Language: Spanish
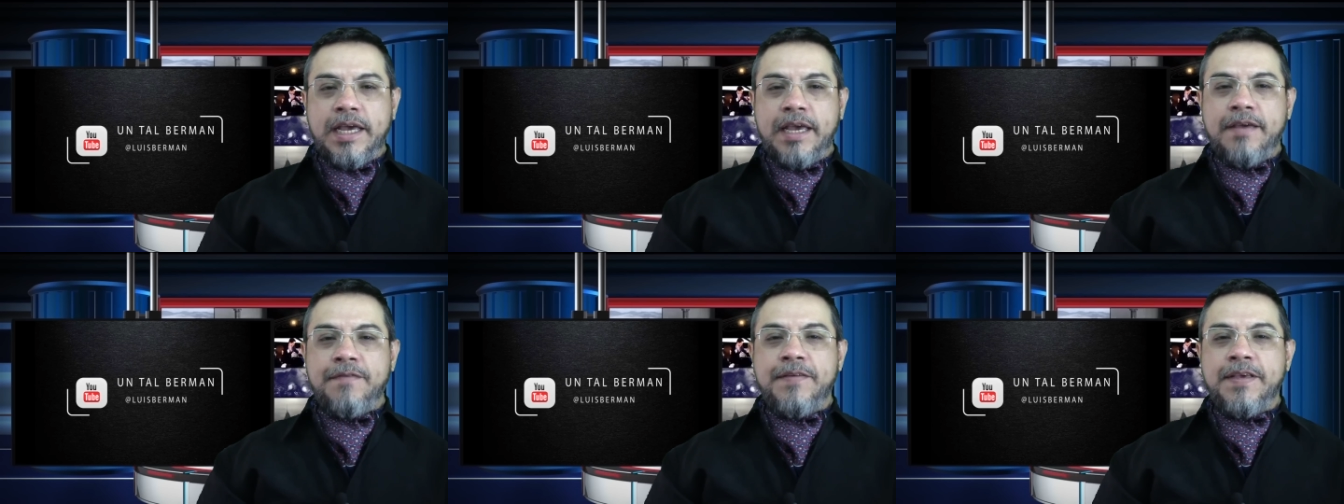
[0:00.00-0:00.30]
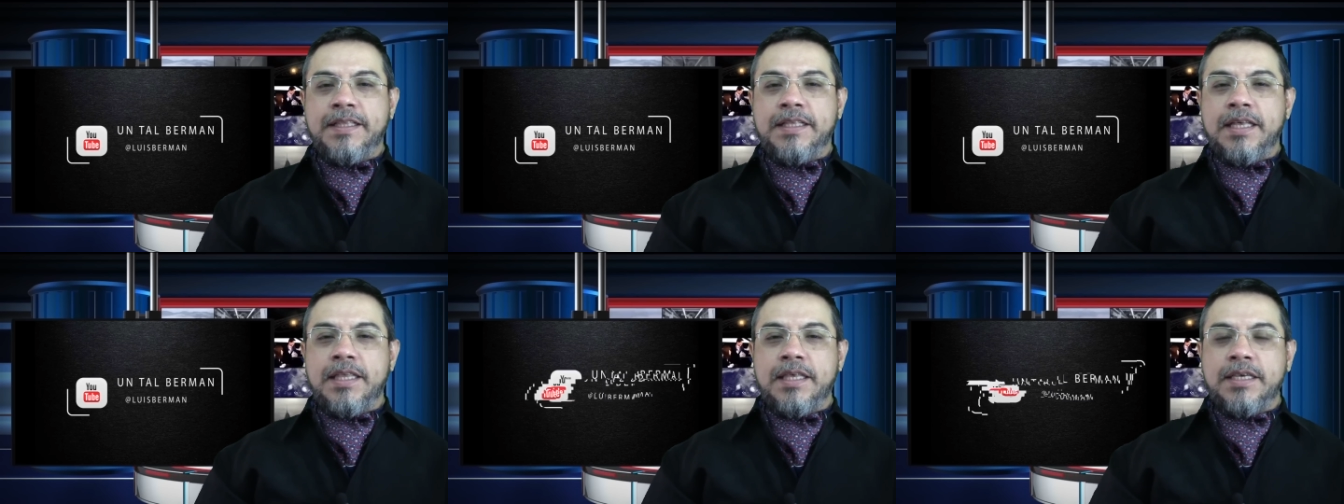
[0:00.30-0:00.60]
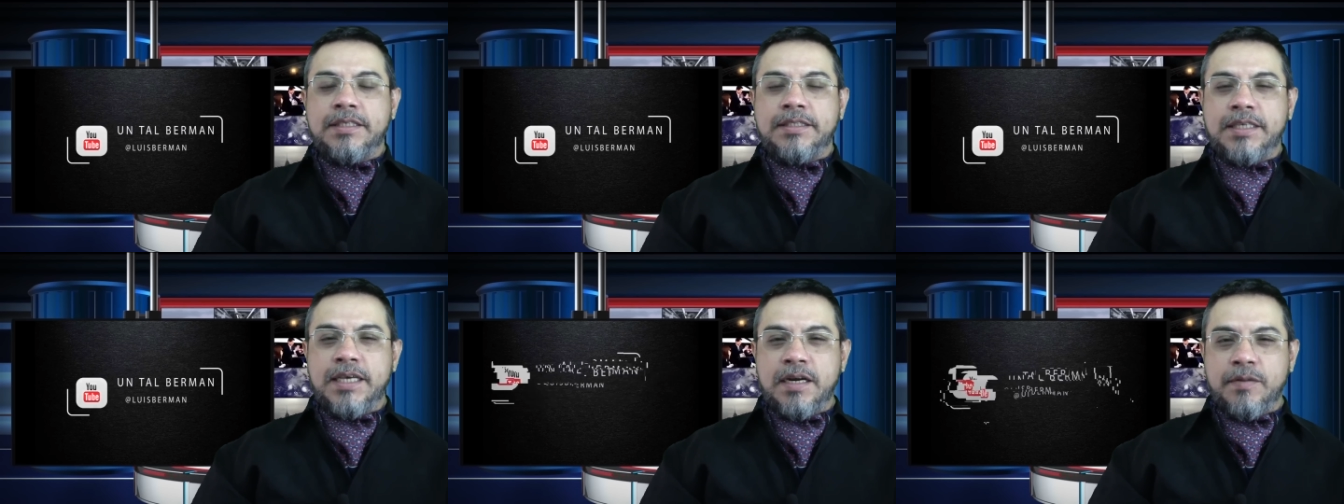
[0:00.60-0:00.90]
que evite
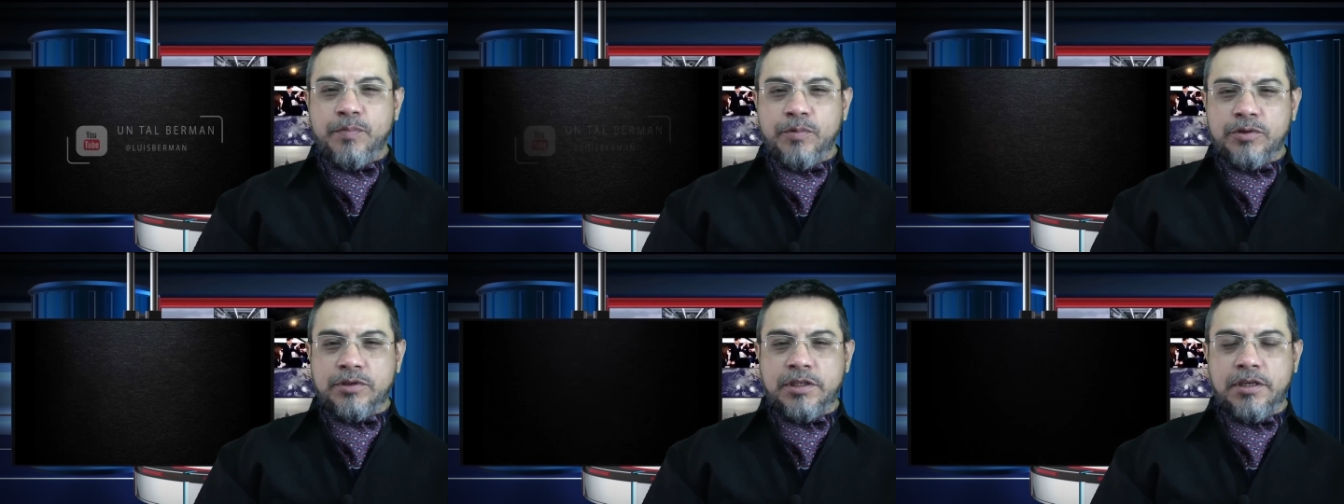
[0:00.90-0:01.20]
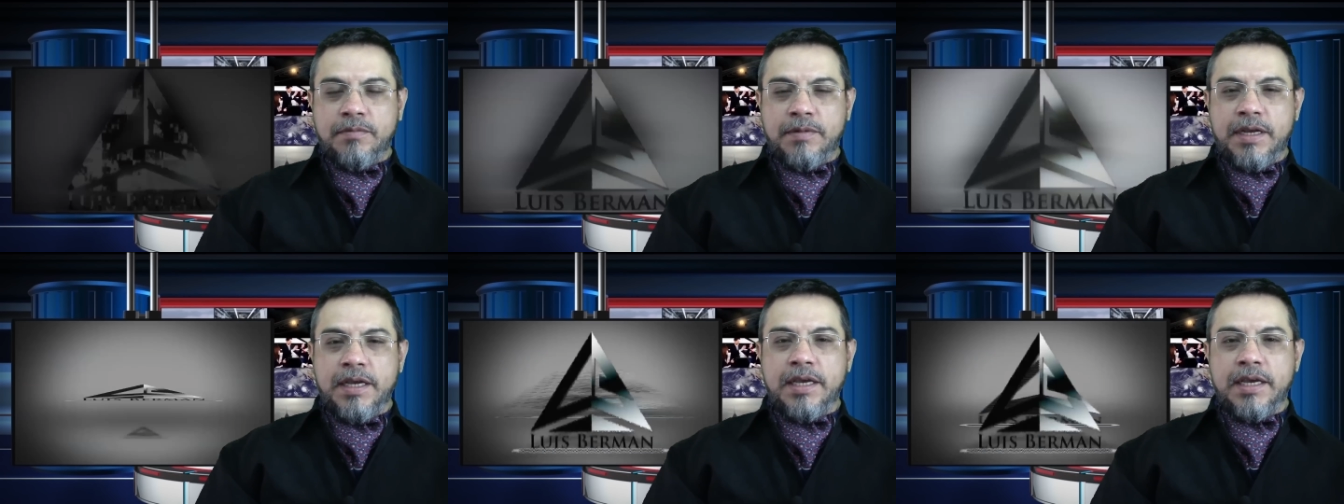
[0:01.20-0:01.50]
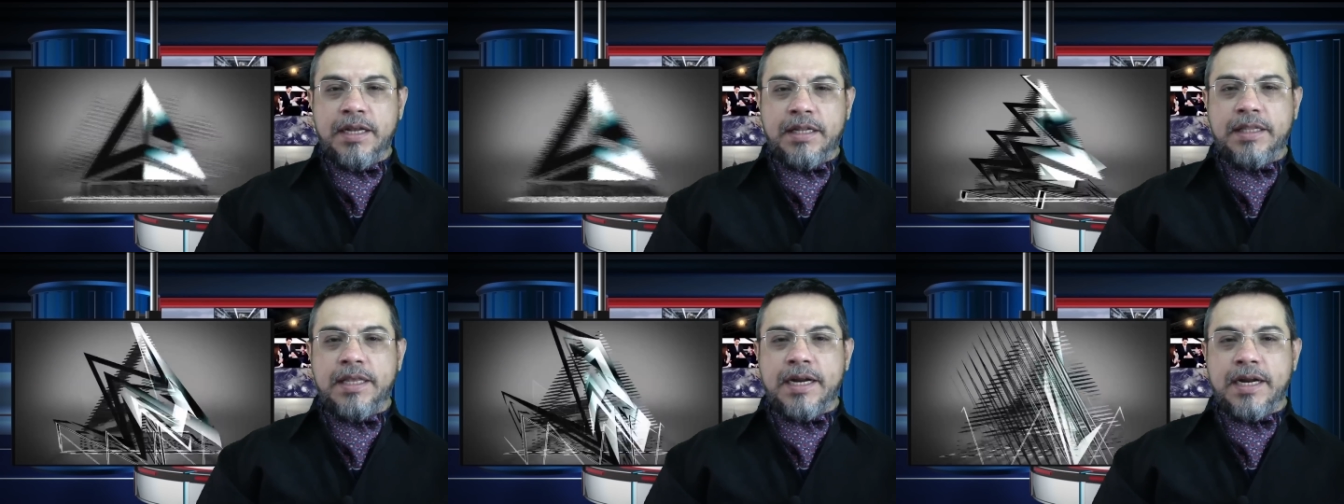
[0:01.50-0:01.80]
de ser posible
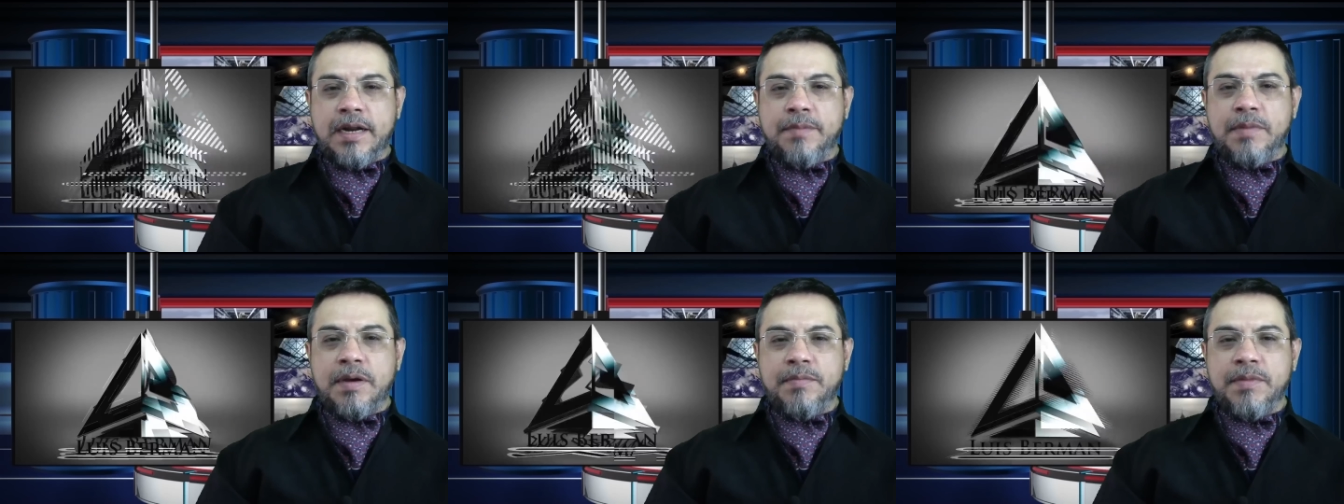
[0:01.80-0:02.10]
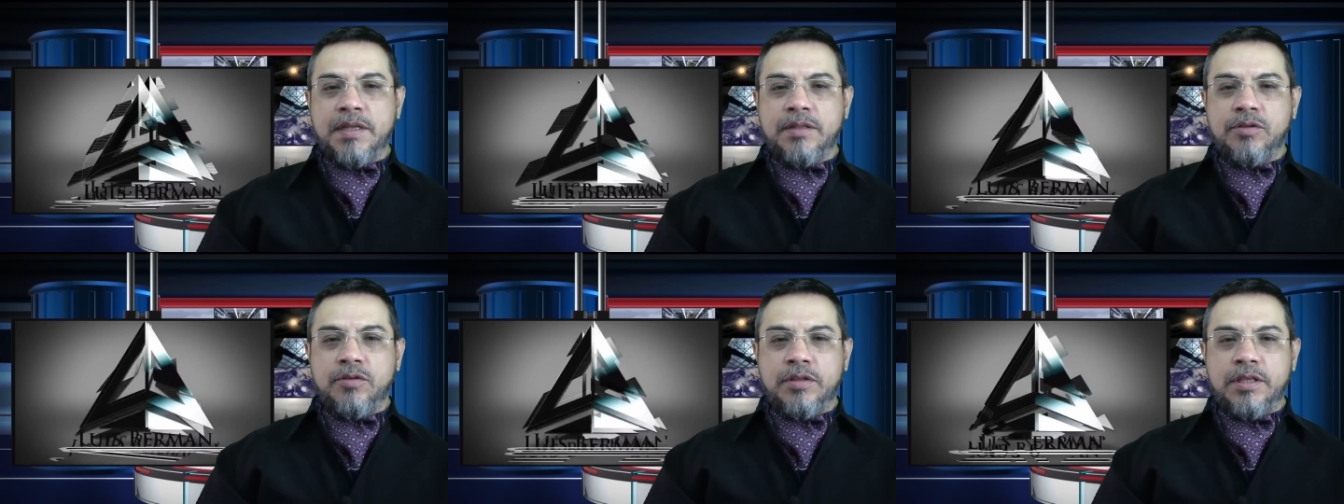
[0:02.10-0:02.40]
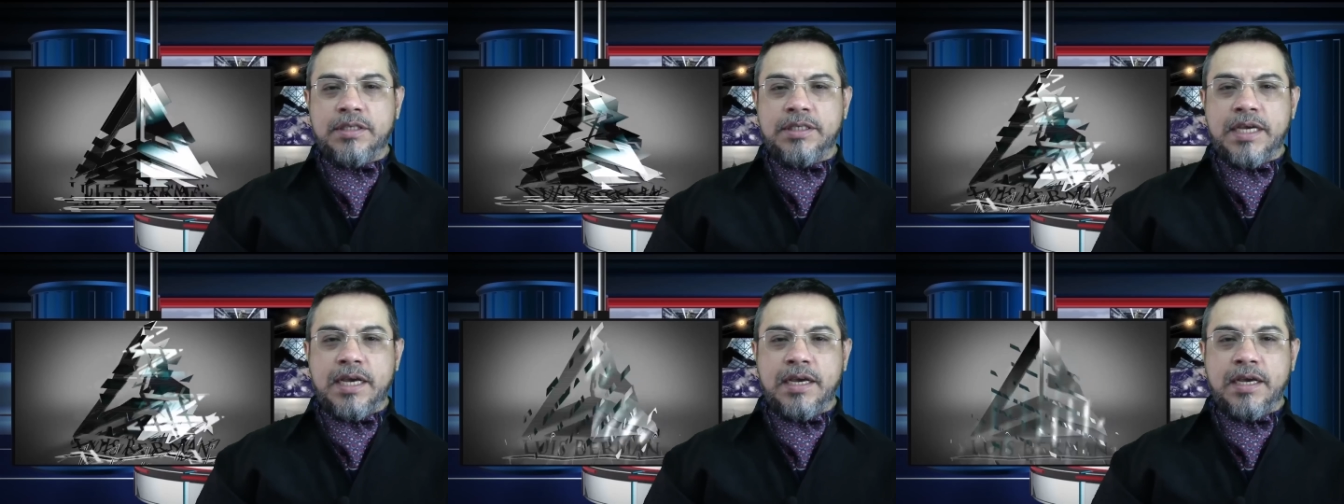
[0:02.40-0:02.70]
el derramamiento
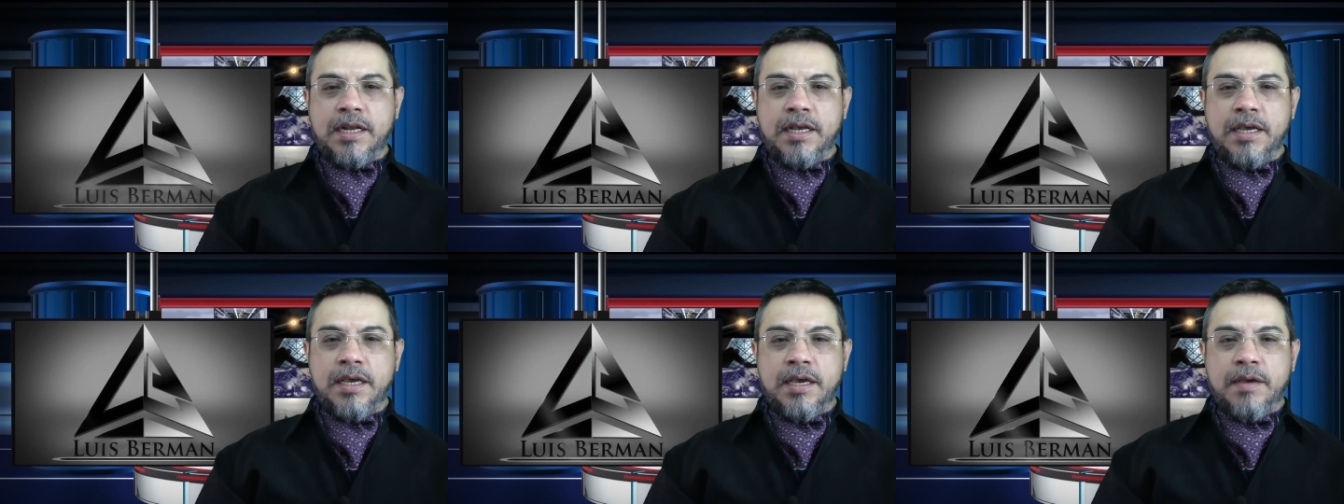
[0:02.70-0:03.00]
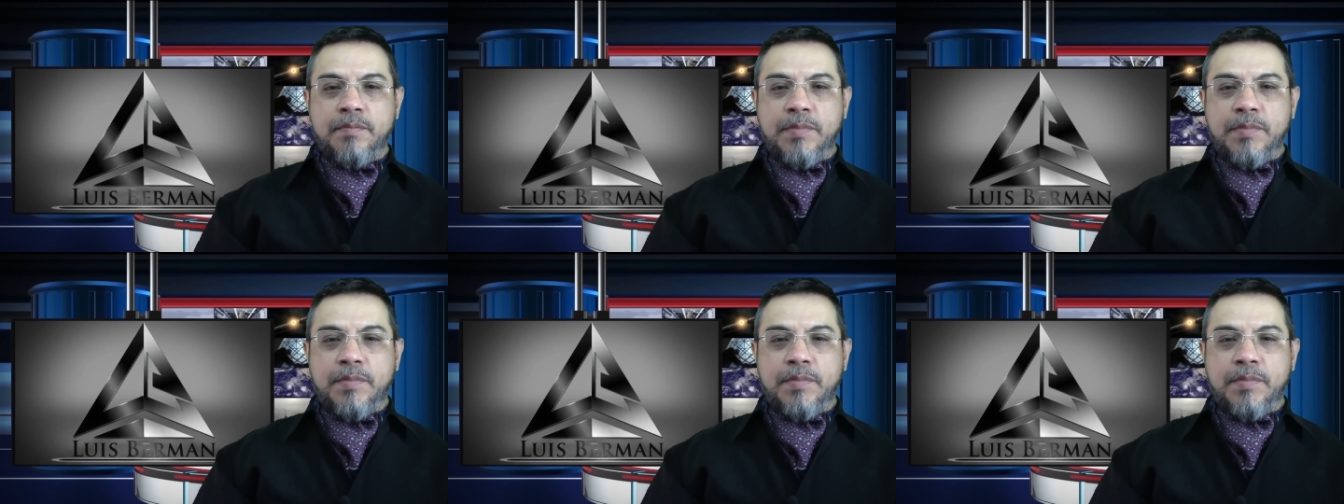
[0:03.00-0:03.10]
de sangre,